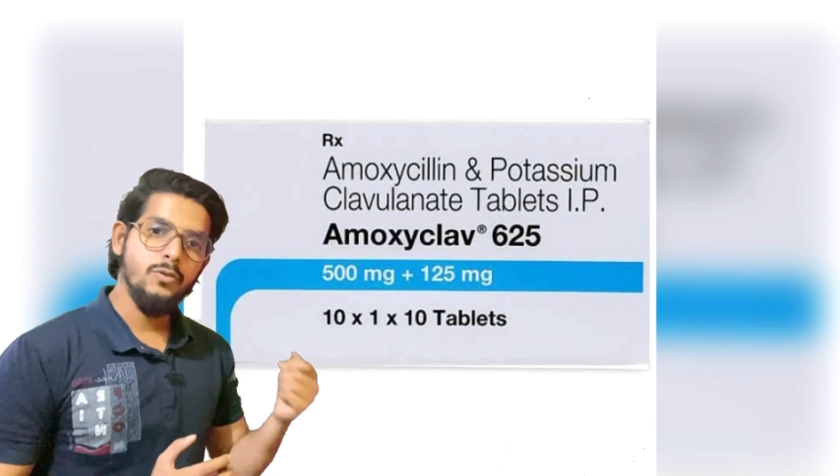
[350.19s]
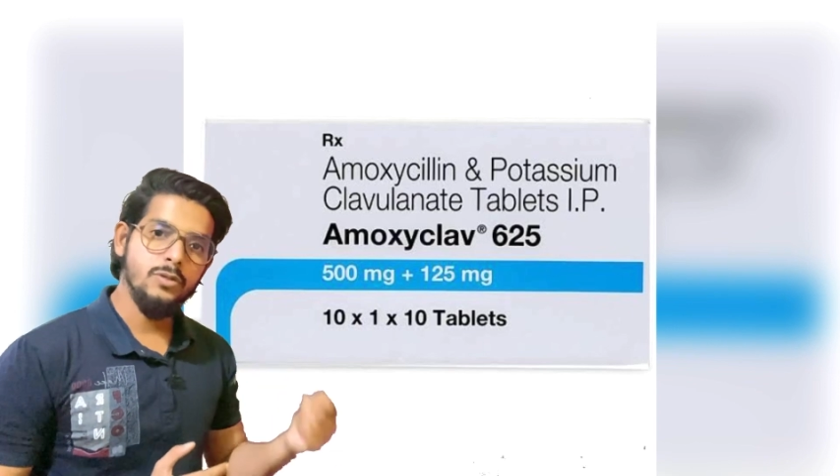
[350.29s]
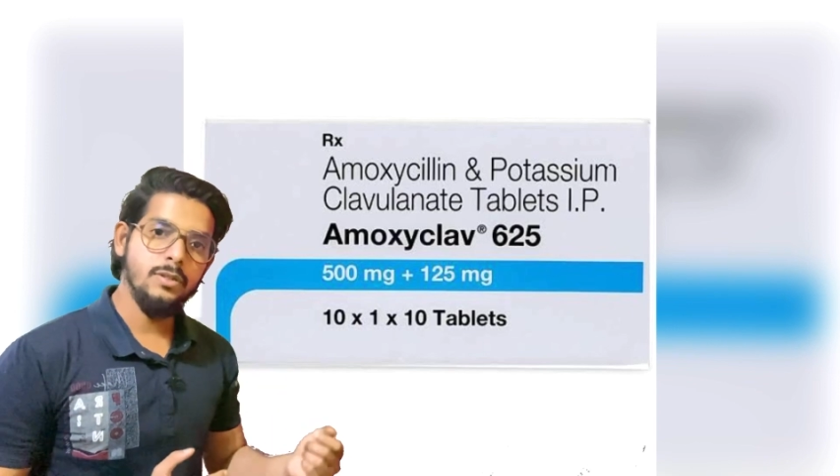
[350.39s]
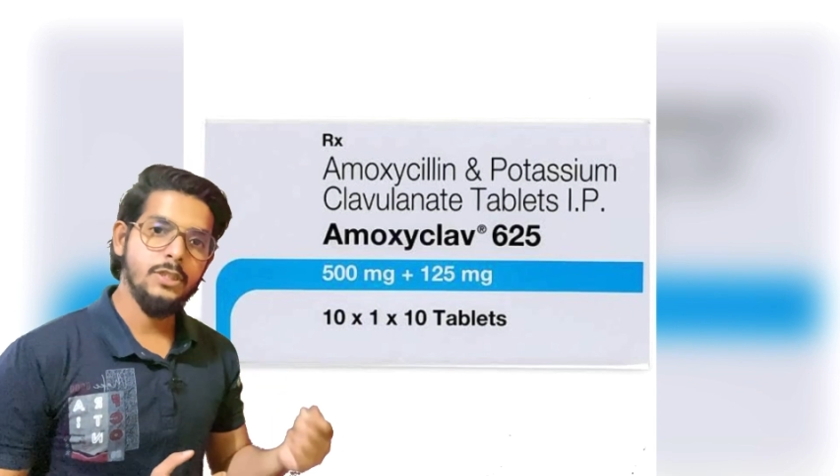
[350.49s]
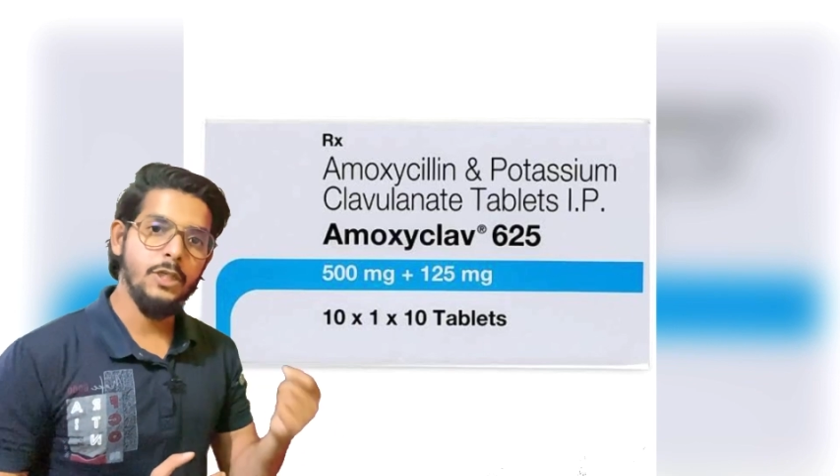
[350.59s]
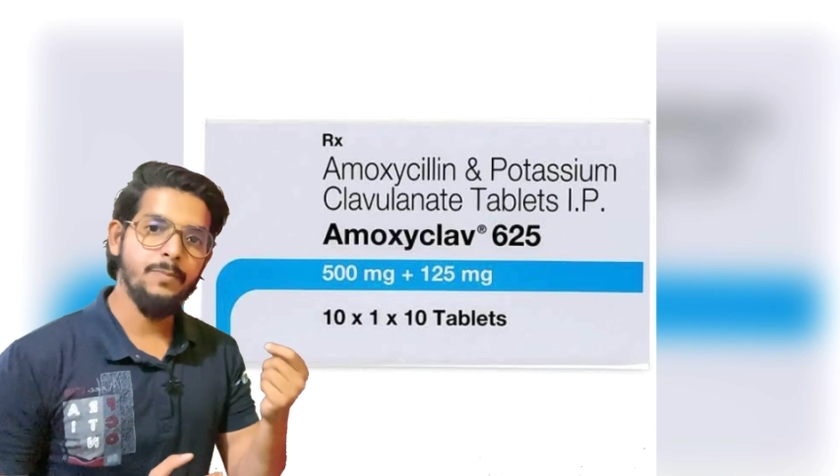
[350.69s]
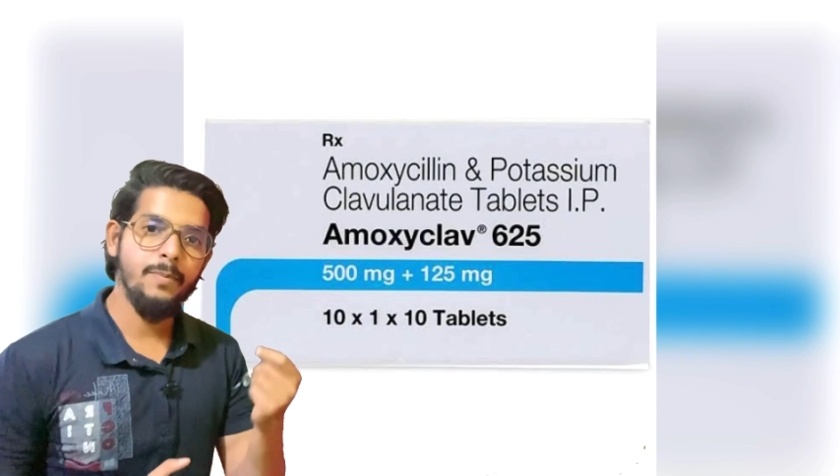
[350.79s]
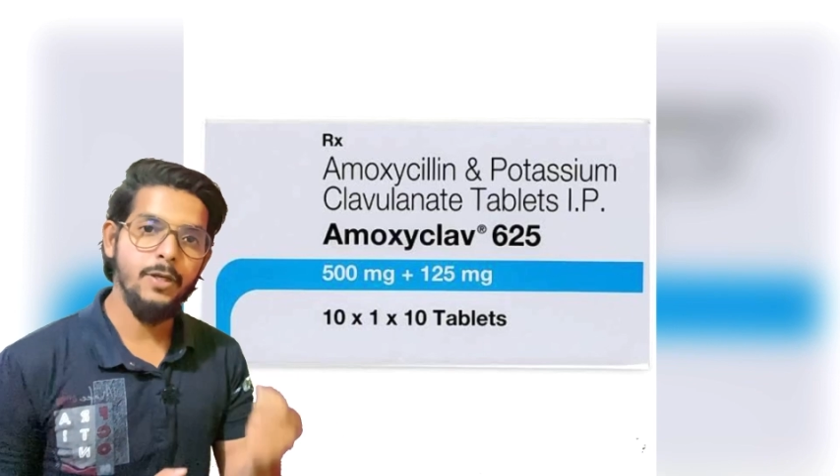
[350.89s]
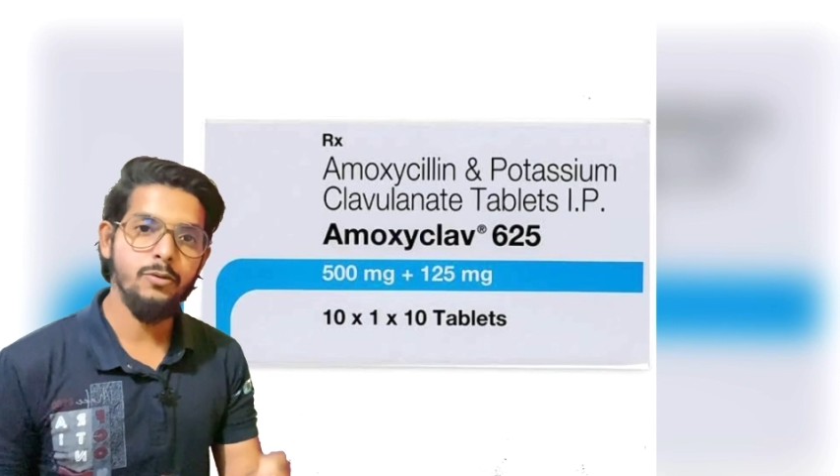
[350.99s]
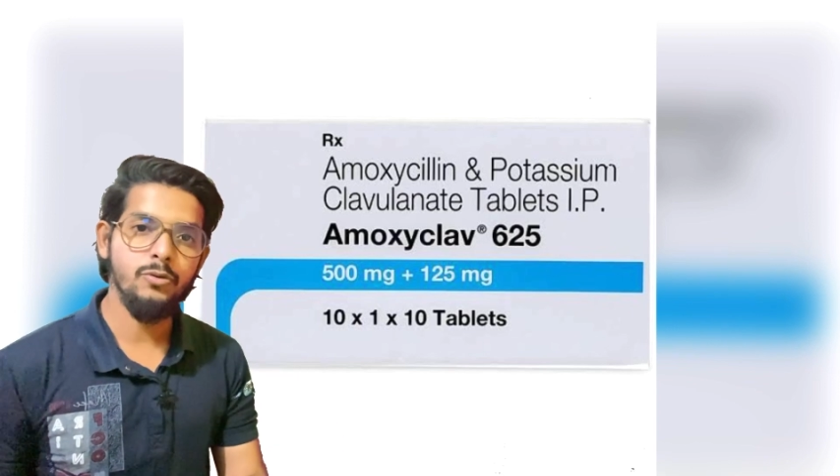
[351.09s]
उस जी
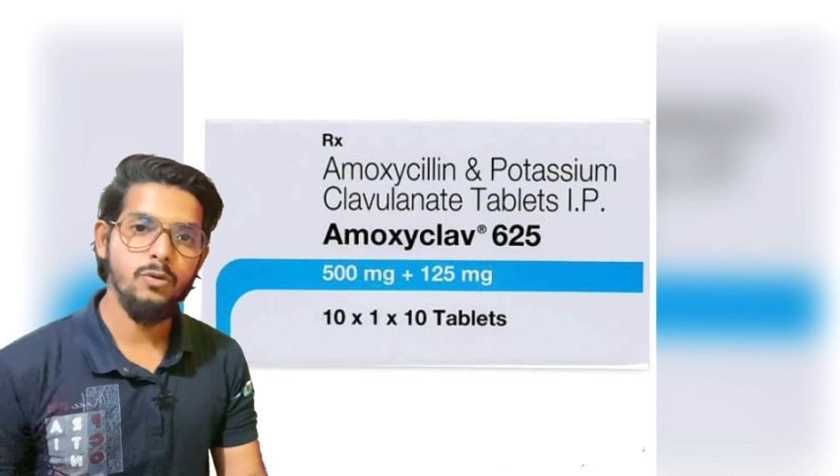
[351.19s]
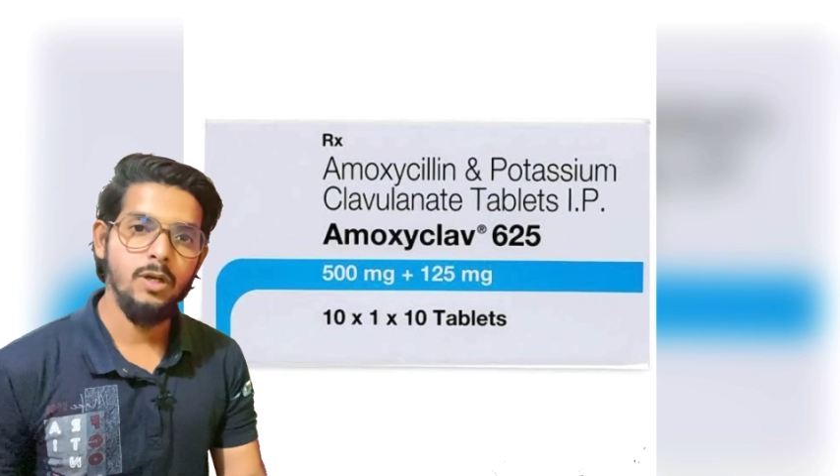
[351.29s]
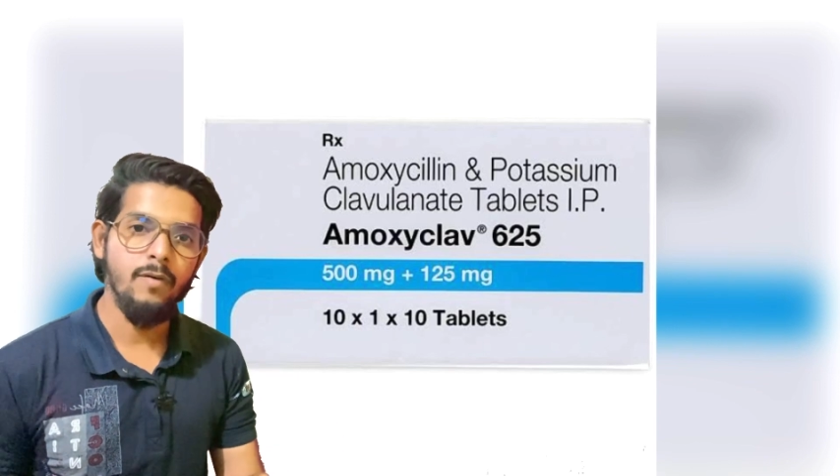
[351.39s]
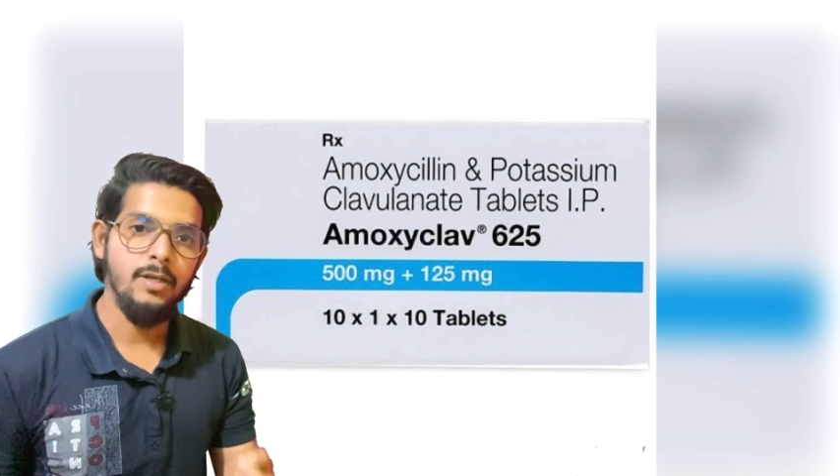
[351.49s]
में यूज़ होने